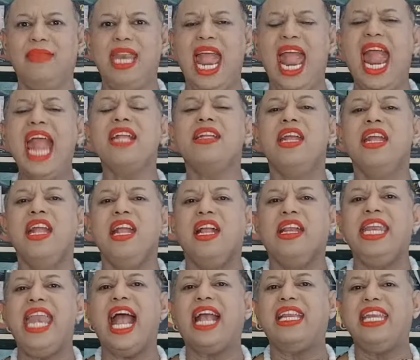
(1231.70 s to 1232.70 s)
นะ
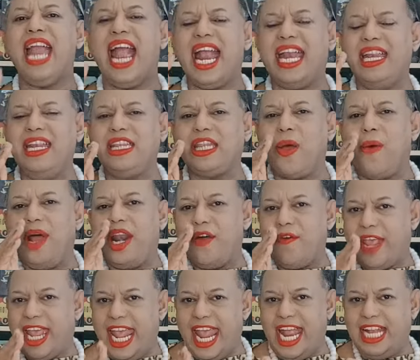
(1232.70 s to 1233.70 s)
ดังนั้นตัวเรา
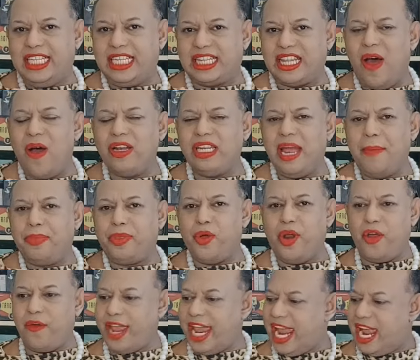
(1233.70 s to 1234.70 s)
เองจะต้องทำตัว
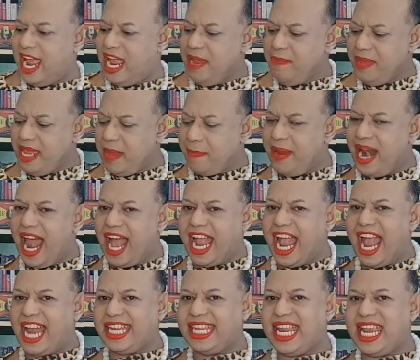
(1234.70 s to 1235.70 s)
เราเองให้มีพลัง
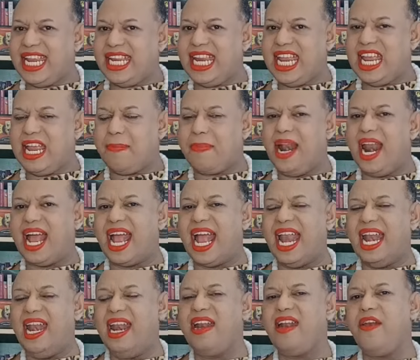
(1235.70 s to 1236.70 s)
งานดี ๆ พลังงา
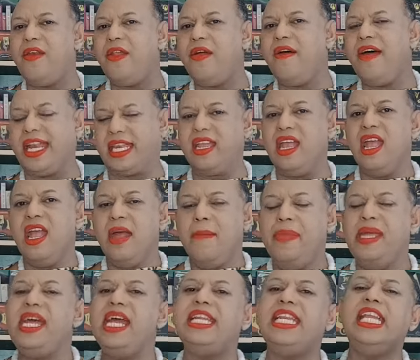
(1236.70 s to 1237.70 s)
นเลิศๆ
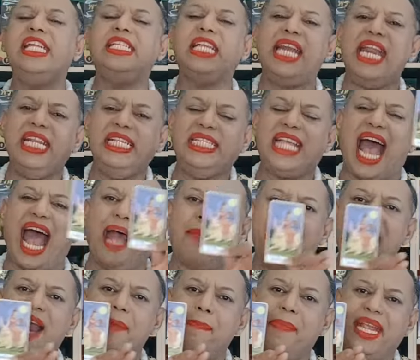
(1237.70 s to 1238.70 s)
เพื่อที่จะได้สา
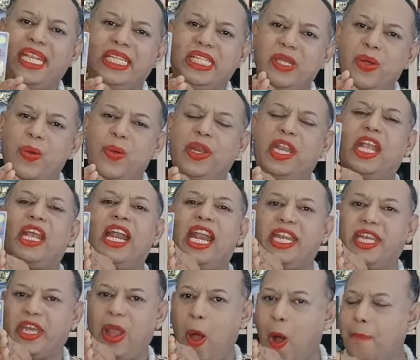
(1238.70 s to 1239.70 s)
มารถไปจูนกระ
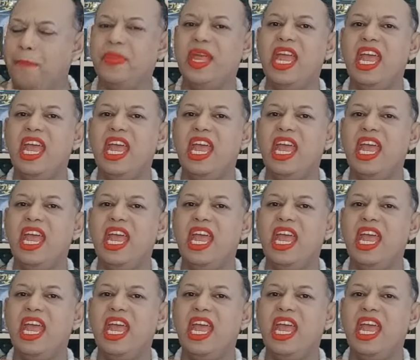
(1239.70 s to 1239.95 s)
ทบ